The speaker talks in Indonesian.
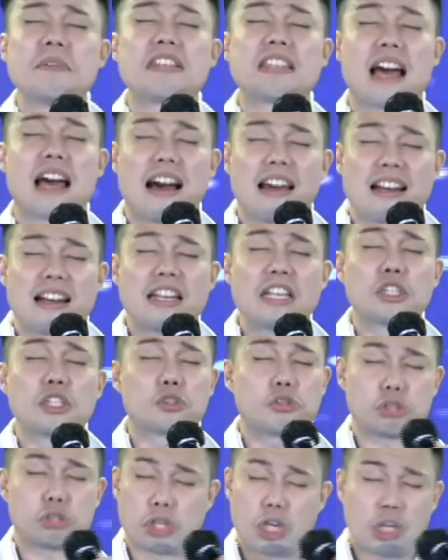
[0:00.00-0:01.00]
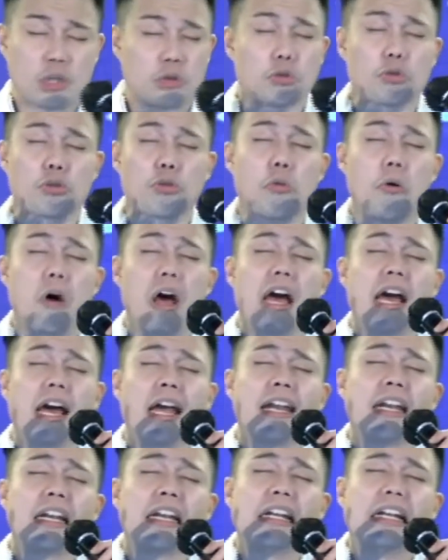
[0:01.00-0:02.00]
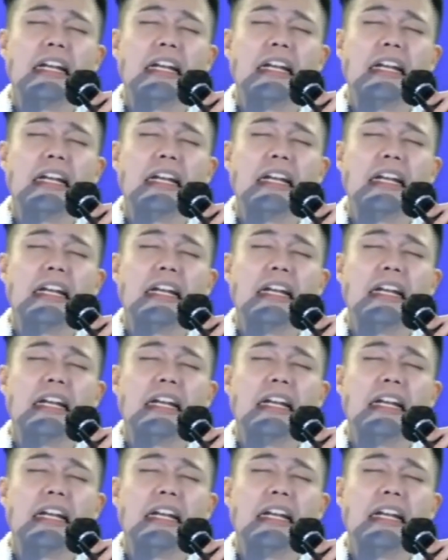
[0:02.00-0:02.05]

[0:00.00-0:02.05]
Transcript: bisa ada di suatu ruangan